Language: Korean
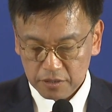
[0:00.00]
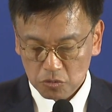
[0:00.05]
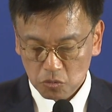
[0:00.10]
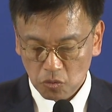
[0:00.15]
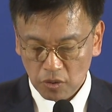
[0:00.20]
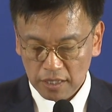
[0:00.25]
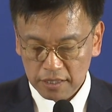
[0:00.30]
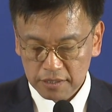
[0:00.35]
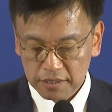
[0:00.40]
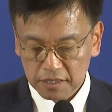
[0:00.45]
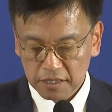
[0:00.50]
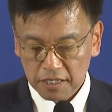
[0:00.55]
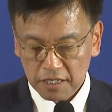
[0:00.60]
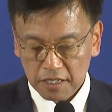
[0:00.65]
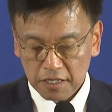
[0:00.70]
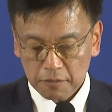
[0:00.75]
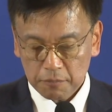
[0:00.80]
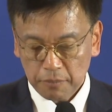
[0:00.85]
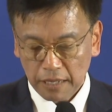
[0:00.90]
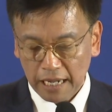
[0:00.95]
또한
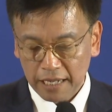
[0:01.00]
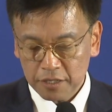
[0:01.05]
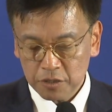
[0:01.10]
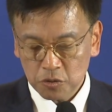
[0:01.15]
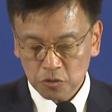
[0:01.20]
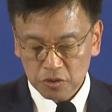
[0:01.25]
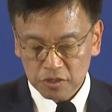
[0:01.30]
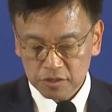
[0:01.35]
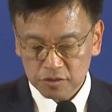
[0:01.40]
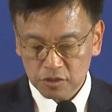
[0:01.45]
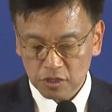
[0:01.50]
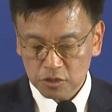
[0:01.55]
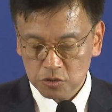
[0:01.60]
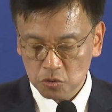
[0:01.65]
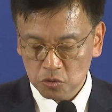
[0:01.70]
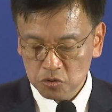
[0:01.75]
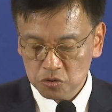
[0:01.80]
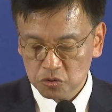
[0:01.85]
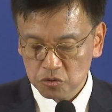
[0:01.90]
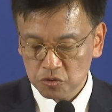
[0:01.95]
바이오 기술
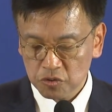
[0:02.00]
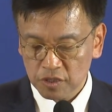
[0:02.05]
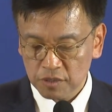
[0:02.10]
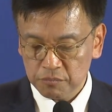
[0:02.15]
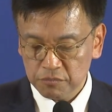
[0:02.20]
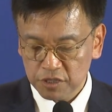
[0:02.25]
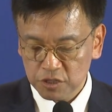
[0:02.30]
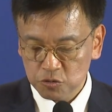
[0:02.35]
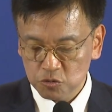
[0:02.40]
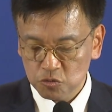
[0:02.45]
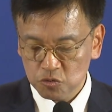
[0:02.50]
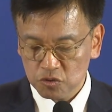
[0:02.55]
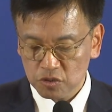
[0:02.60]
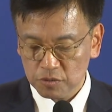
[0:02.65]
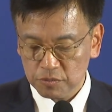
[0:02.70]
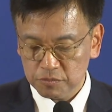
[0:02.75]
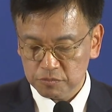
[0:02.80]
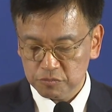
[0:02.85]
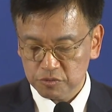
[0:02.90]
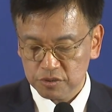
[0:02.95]
종주국인
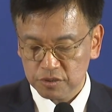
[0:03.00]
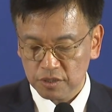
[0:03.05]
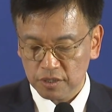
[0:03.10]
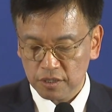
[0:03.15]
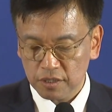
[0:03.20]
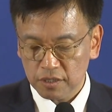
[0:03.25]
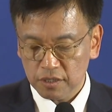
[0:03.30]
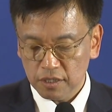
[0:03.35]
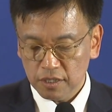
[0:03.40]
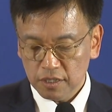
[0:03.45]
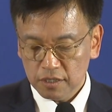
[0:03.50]
미국으로부터